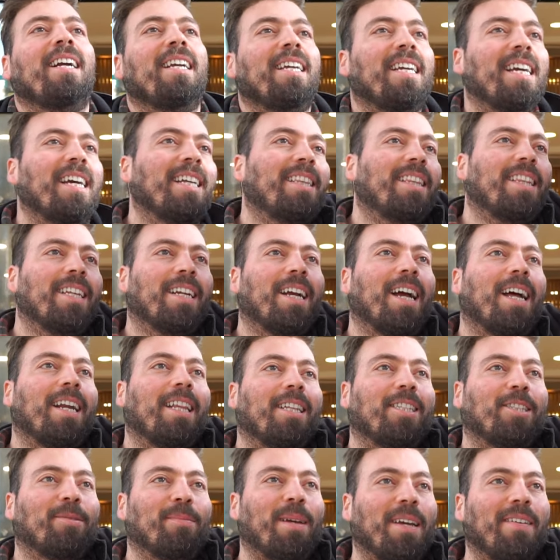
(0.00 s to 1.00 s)
İyi ettin
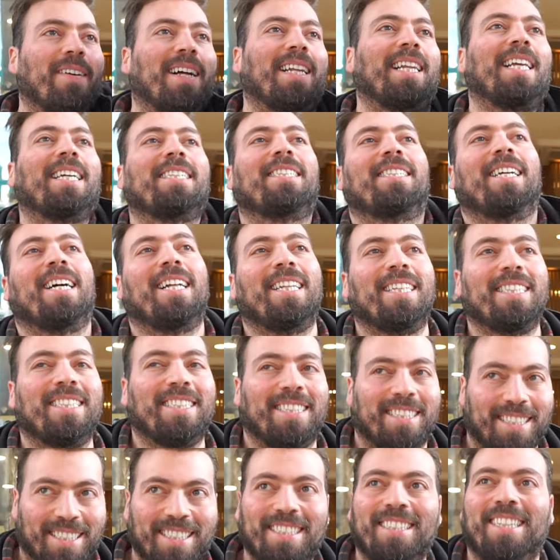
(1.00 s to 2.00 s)
kardeşim eyvallah sağ
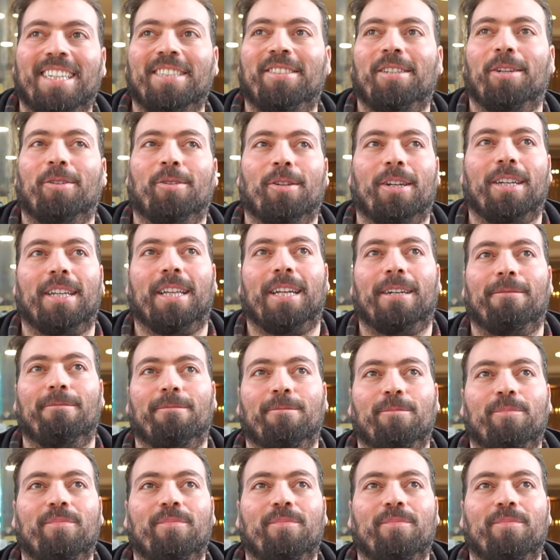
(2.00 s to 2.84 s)
olasın. Teşekkür ederim.